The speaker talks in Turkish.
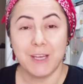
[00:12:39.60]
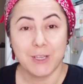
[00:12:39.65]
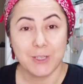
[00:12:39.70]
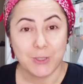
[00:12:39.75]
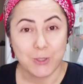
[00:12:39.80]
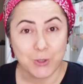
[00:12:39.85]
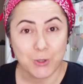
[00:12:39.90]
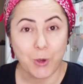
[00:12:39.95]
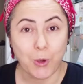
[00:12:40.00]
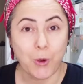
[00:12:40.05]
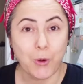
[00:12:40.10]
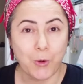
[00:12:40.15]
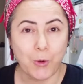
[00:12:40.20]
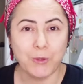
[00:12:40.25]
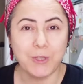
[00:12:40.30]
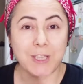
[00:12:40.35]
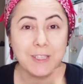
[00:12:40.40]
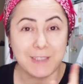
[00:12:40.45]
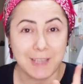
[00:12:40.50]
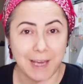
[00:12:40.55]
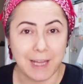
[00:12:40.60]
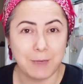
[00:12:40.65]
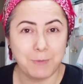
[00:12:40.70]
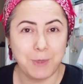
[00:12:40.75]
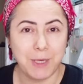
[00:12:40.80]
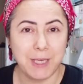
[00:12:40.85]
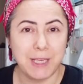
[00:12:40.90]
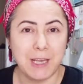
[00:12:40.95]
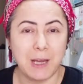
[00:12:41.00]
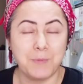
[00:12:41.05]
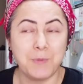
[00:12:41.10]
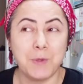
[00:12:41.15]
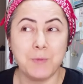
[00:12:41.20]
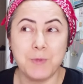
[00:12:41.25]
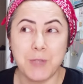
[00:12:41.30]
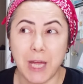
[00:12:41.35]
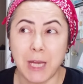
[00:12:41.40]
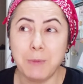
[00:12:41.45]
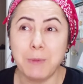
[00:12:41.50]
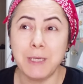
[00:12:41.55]
Sonra ona terbiye yaptım.
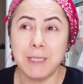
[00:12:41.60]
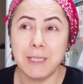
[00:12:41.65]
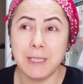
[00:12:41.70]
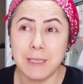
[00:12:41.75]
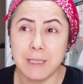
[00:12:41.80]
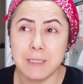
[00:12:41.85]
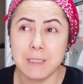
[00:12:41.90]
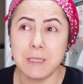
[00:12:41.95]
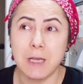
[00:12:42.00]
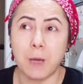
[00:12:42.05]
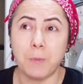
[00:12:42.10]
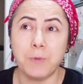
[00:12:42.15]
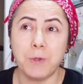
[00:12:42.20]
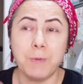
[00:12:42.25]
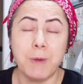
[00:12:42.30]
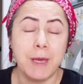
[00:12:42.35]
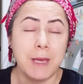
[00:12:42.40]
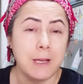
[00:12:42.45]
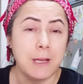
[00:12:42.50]
Terbiyeyi de nasıl yaptım?